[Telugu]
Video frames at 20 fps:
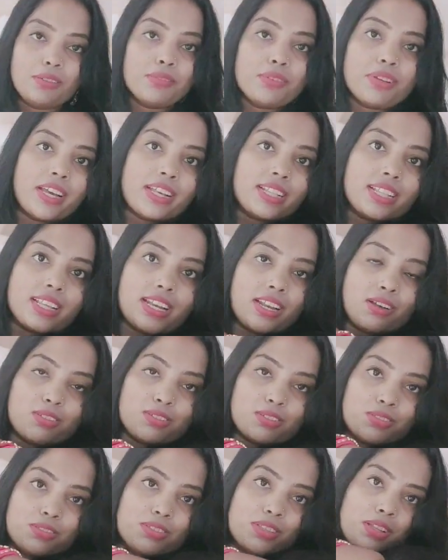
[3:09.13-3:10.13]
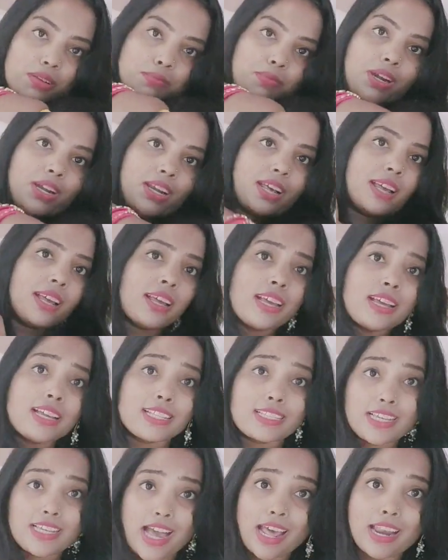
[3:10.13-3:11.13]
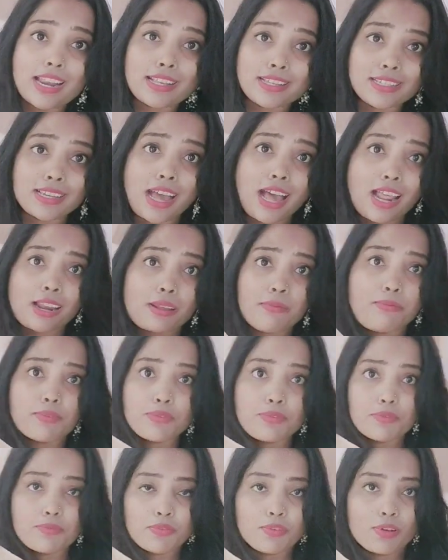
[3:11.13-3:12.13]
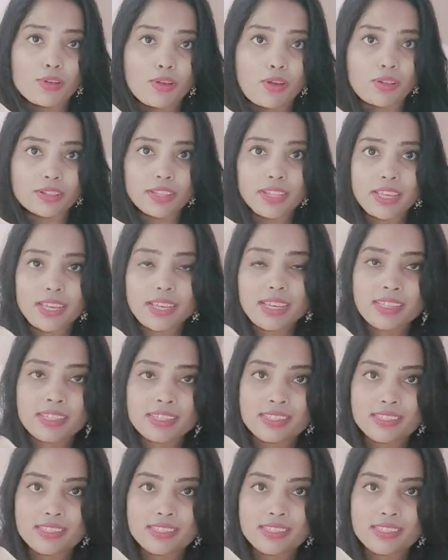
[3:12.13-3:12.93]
లుక్ అయితే ఇలా వస్తుంది అనమాట చాలా చాలా బ్యూటిఫుల్గా ఉంది